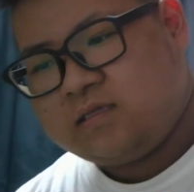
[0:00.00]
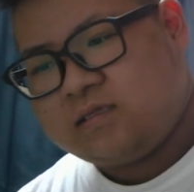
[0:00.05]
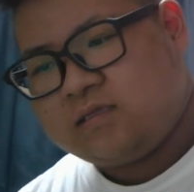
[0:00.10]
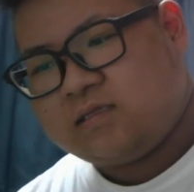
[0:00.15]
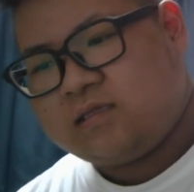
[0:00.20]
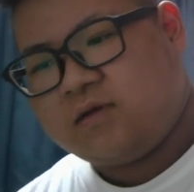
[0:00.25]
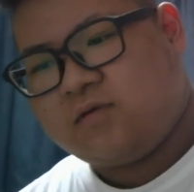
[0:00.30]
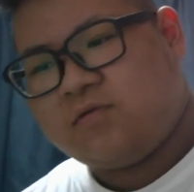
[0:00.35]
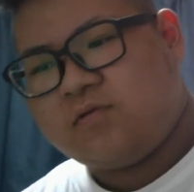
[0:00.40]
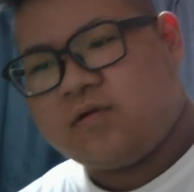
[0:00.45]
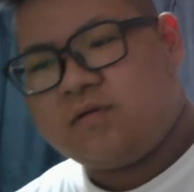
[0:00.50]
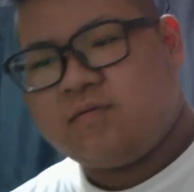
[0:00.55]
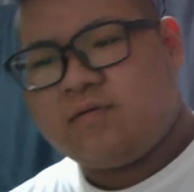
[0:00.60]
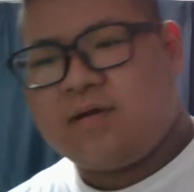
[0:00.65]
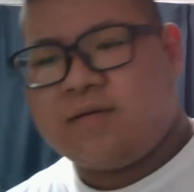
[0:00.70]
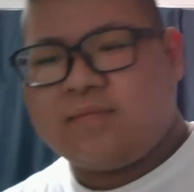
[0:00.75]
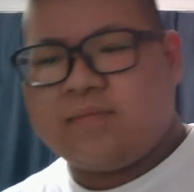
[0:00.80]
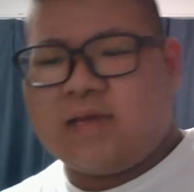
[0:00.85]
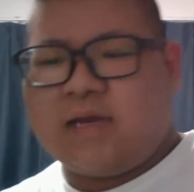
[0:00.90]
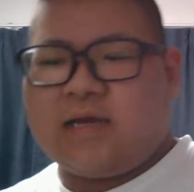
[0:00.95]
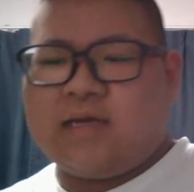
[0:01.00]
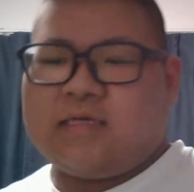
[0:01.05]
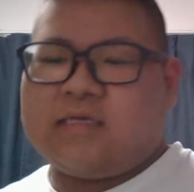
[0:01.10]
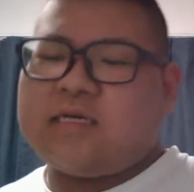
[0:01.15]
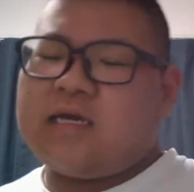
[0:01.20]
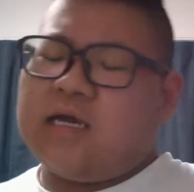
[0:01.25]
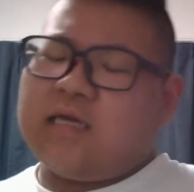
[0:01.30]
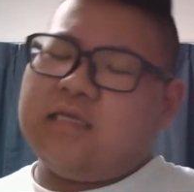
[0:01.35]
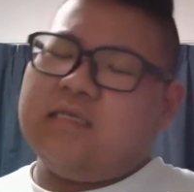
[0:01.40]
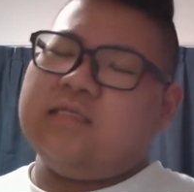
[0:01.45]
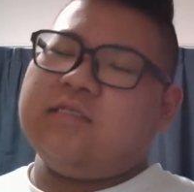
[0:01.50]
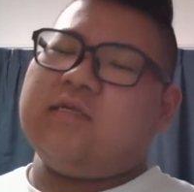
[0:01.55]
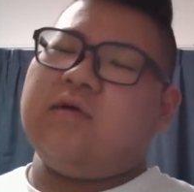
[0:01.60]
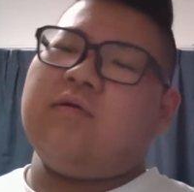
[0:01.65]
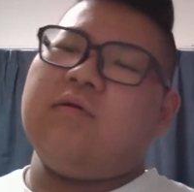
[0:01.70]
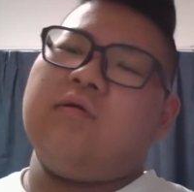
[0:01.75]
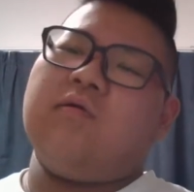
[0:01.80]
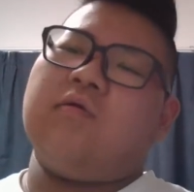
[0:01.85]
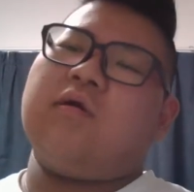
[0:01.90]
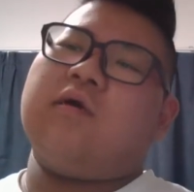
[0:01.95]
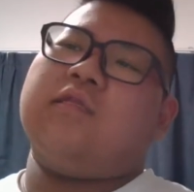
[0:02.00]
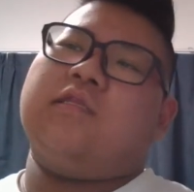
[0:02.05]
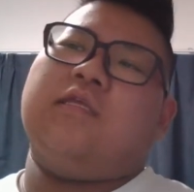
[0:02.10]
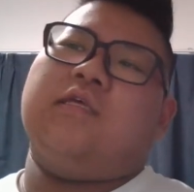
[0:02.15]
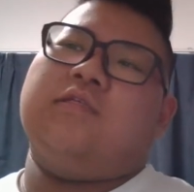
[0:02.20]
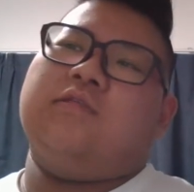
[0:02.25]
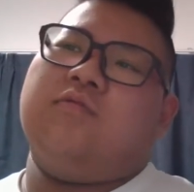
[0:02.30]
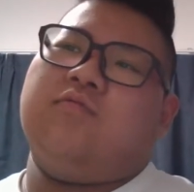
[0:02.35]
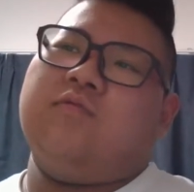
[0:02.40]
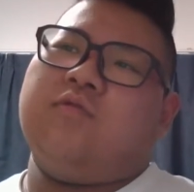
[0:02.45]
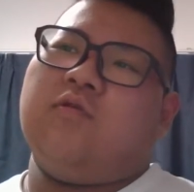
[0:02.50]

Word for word: で、俺はなんか、ヒカキンさんは良かったんですよ。